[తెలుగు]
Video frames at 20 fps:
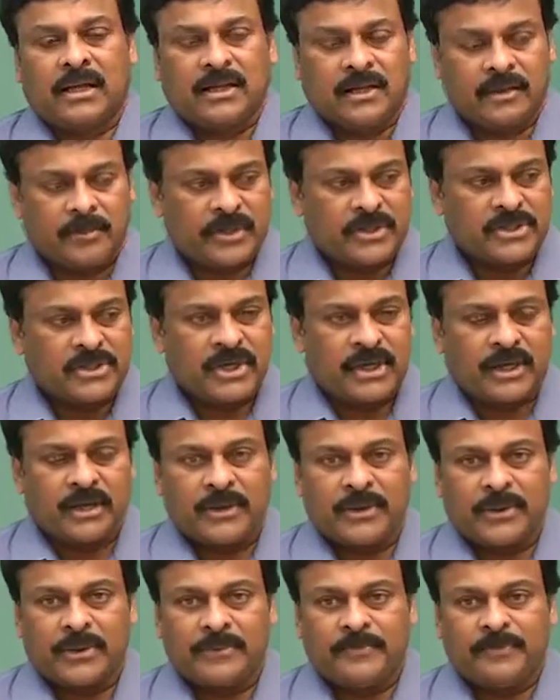ఈ
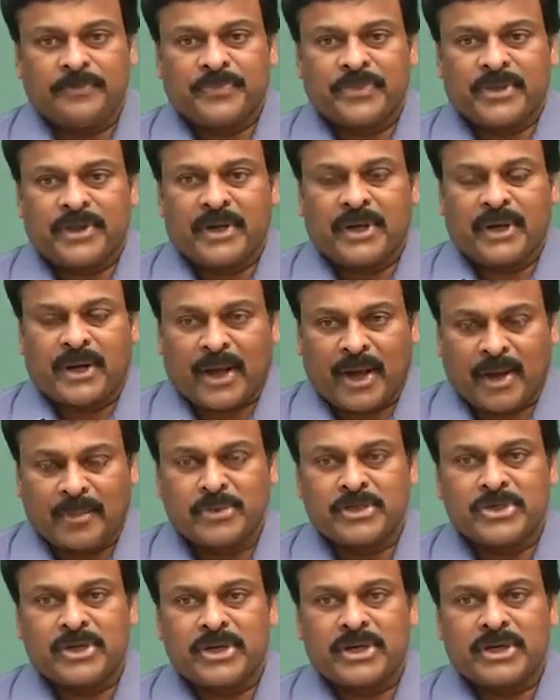మధ్యకాలంలో రామ్
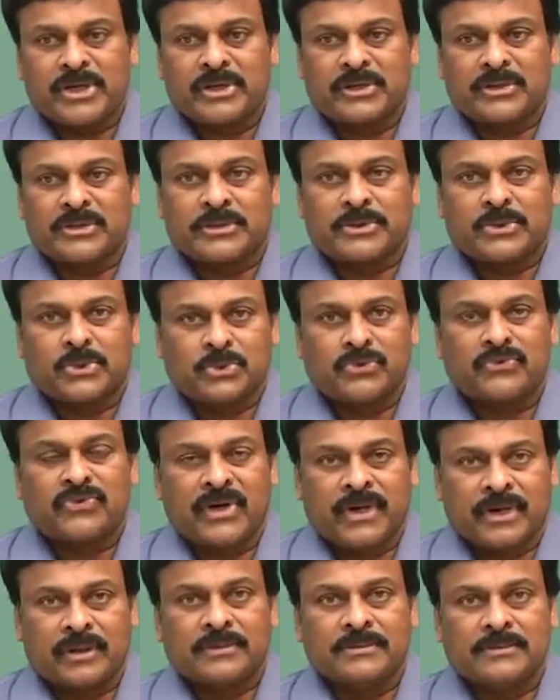చరణ్
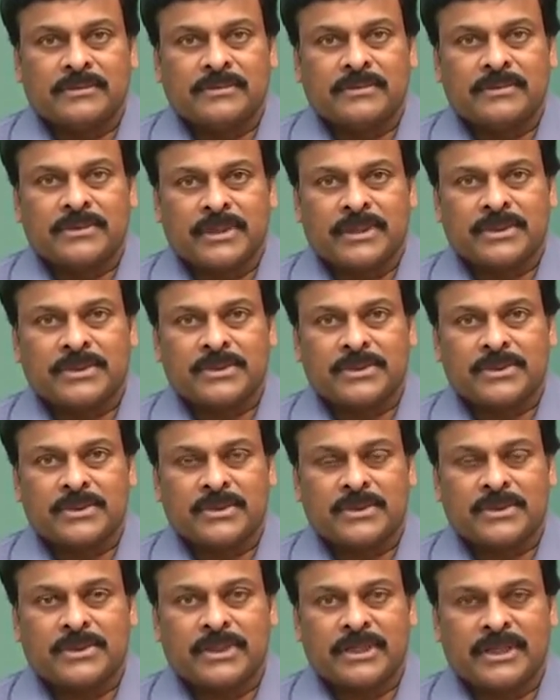తుఫాన్ చేస్తూ
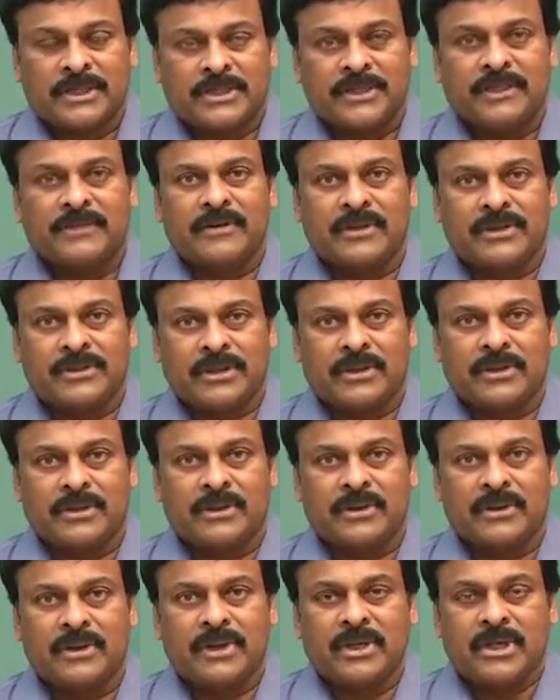హిందీ
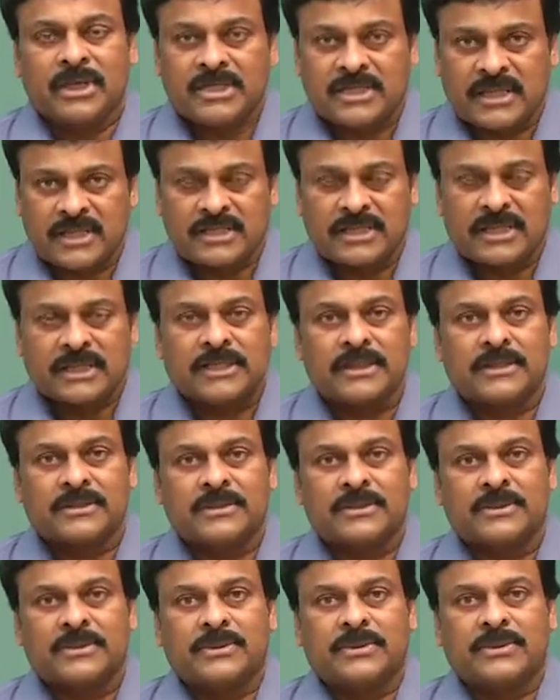వెర్షన్లో సంజయ్
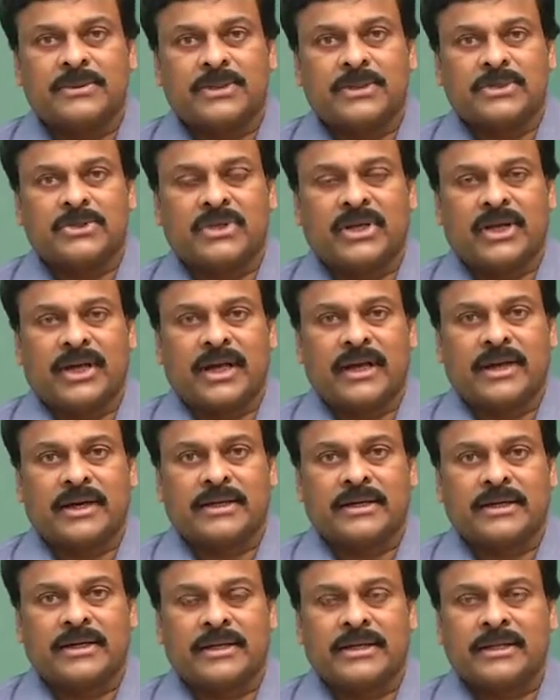దత్ చేస్తున్న
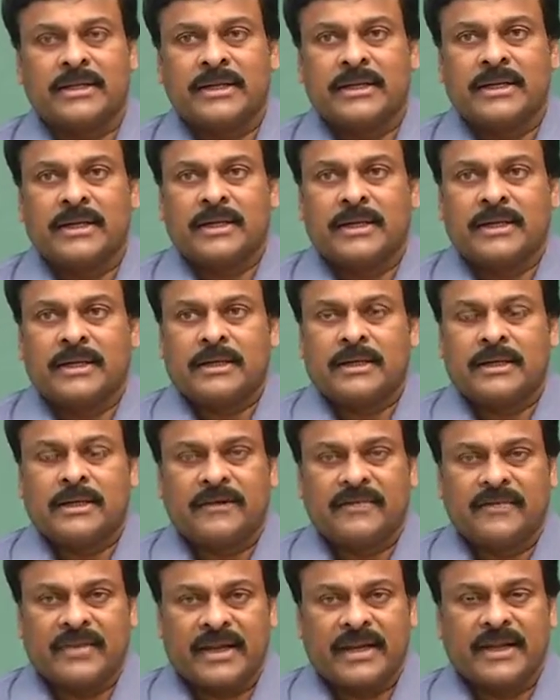క్యారెక్టర్ని
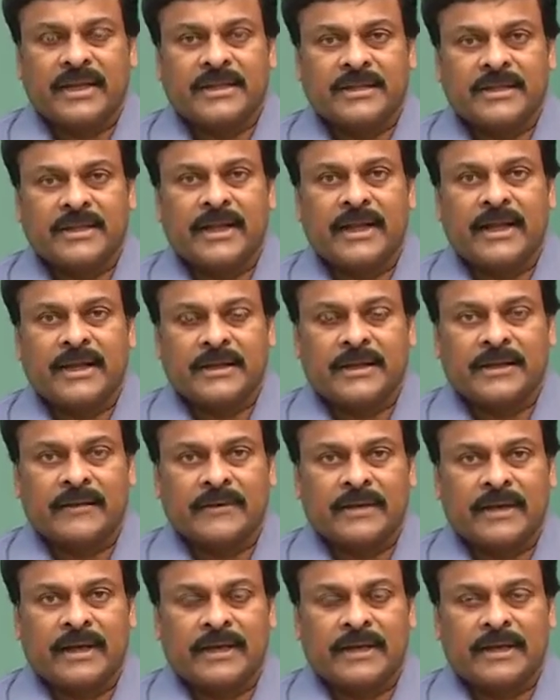ఇంకా వేరే హిందీ యాక్టర్
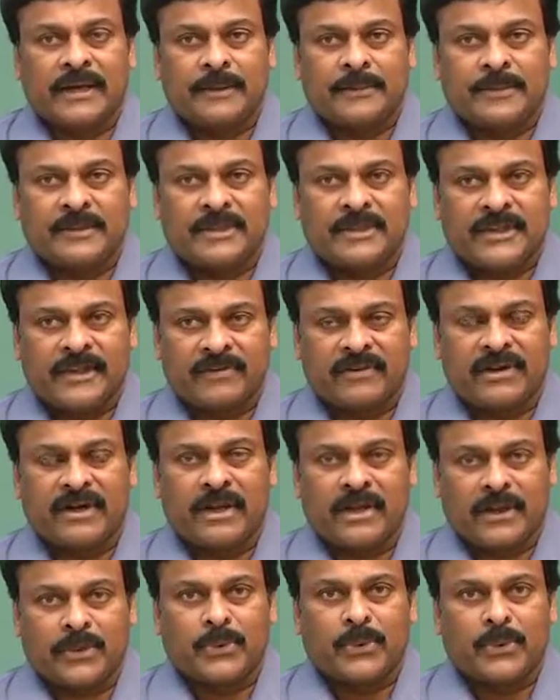కానీ లేకపోతే
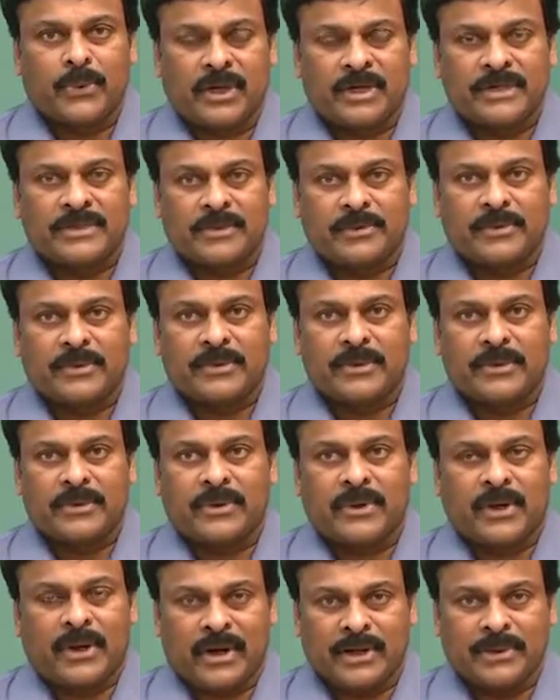ఇంకెవరైనా అనుకుంటున్న సమయంలో
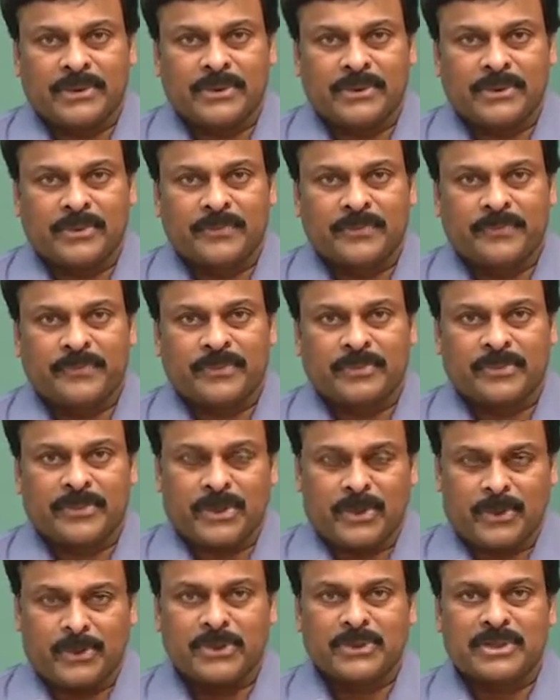కాదు
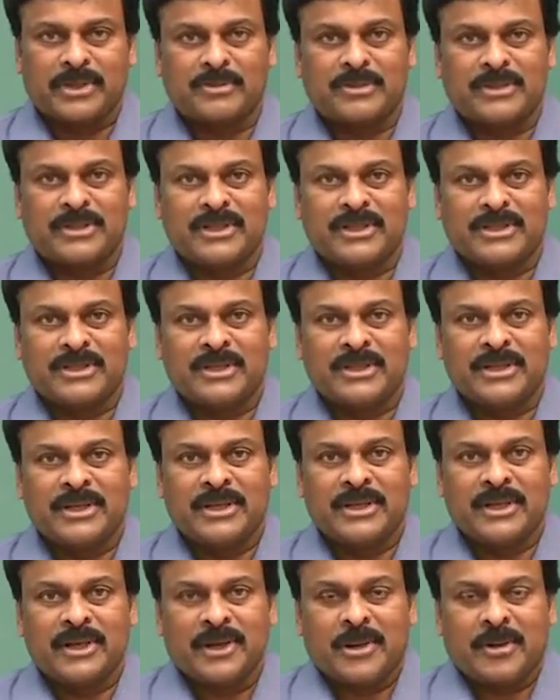తెలుగుకు సంబంధించి
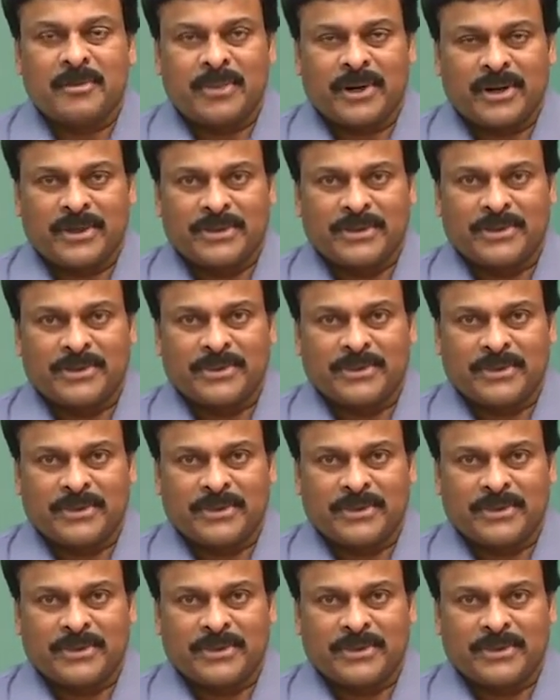మాకు